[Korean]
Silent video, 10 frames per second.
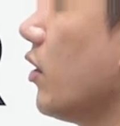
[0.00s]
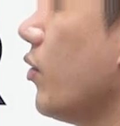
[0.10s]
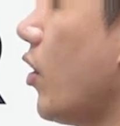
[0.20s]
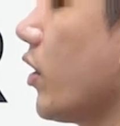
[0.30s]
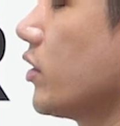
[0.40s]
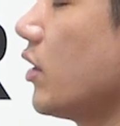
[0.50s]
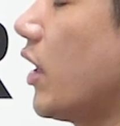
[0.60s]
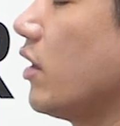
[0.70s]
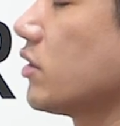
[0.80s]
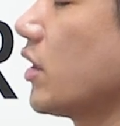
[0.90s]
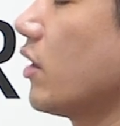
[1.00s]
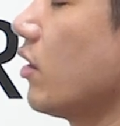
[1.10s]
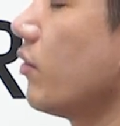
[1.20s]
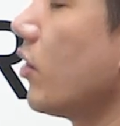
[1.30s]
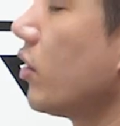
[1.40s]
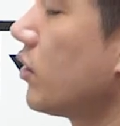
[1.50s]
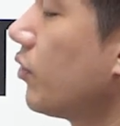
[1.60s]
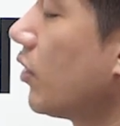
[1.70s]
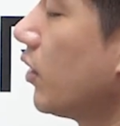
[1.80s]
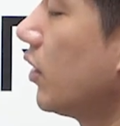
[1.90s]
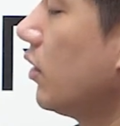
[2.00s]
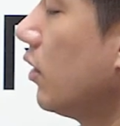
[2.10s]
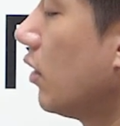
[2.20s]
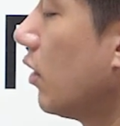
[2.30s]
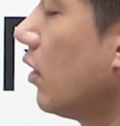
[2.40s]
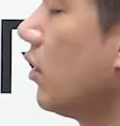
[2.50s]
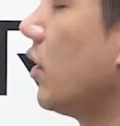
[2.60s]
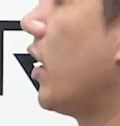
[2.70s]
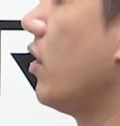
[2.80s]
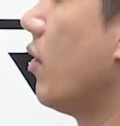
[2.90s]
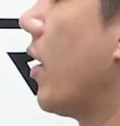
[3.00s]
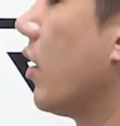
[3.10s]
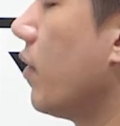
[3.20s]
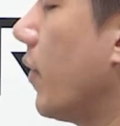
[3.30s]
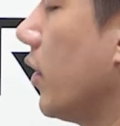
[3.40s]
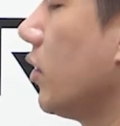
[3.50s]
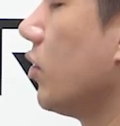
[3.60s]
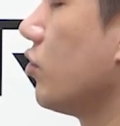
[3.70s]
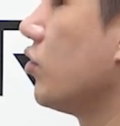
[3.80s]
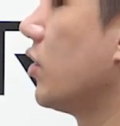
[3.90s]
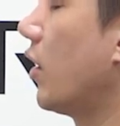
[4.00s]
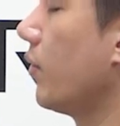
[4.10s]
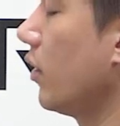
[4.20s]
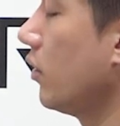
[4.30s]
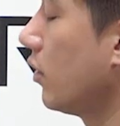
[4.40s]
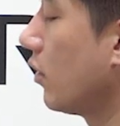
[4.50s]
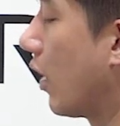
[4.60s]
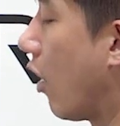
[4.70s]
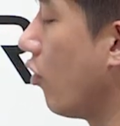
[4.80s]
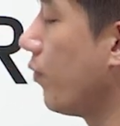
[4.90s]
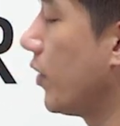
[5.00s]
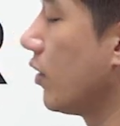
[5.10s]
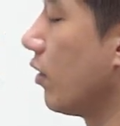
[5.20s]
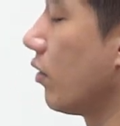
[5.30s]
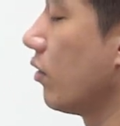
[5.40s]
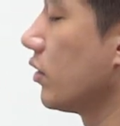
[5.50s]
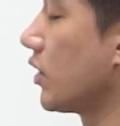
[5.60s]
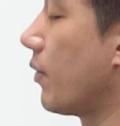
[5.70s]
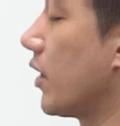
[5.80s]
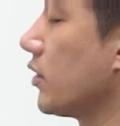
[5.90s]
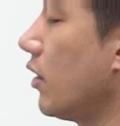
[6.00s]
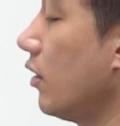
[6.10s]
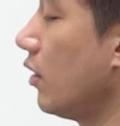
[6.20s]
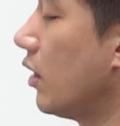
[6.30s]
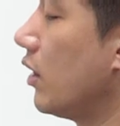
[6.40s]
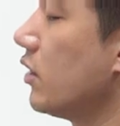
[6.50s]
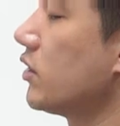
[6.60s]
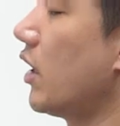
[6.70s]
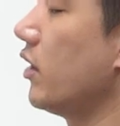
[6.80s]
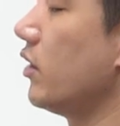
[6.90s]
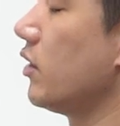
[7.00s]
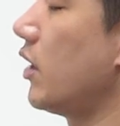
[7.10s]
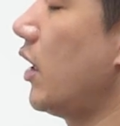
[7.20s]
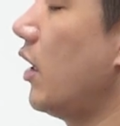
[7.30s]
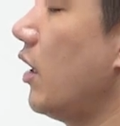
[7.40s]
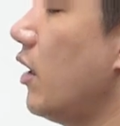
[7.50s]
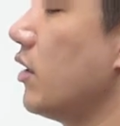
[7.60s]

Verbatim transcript: 그럼 여기에서 레이어 자를 거면 여기서부터는 레이어만큼 많이 들어준다면 아웃 핑거로 잡아서 자렸는데